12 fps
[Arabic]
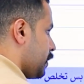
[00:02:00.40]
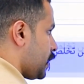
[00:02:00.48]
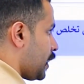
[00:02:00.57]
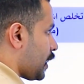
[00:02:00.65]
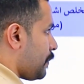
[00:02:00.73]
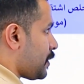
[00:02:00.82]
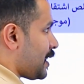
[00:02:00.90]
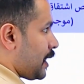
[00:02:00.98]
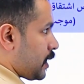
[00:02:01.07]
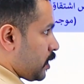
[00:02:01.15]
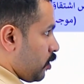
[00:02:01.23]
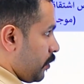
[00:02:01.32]
بحكي لك امثله
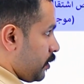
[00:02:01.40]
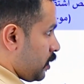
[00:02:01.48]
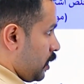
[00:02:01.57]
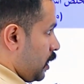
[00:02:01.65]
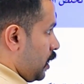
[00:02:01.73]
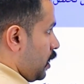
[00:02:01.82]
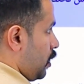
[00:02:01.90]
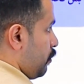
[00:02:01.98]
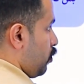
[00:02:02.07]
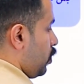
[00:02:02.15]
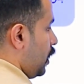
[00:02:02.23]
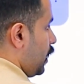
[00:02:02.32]
على الثوابت
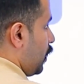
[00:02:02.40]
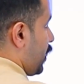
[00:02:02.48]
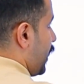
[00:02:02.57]
بقول لي لو